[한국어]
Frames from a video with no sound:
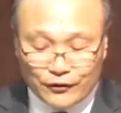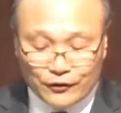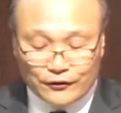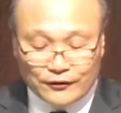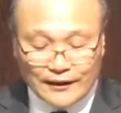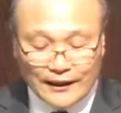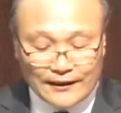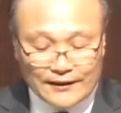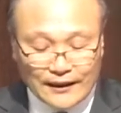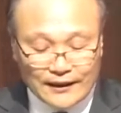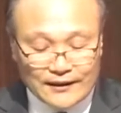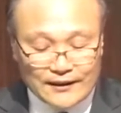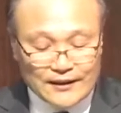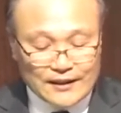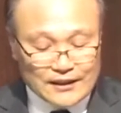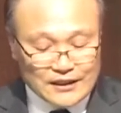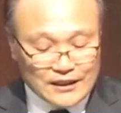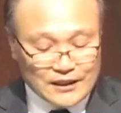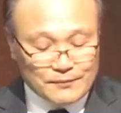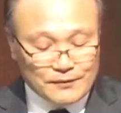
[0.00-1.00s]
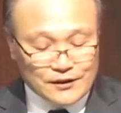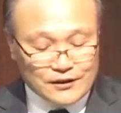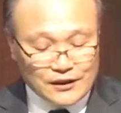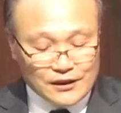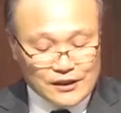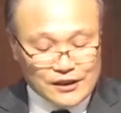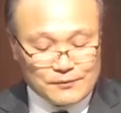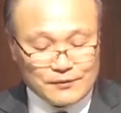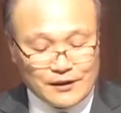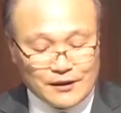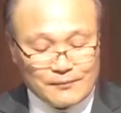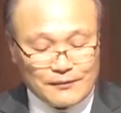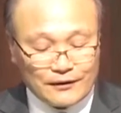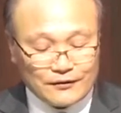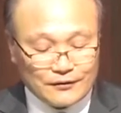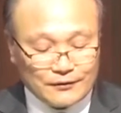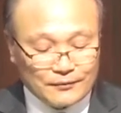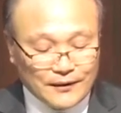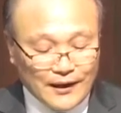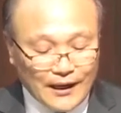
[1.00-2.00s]
에베소서 4장 11절 12절
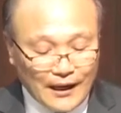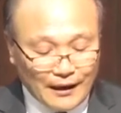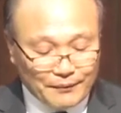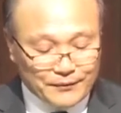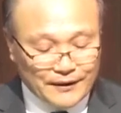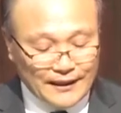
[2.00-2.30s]
말씀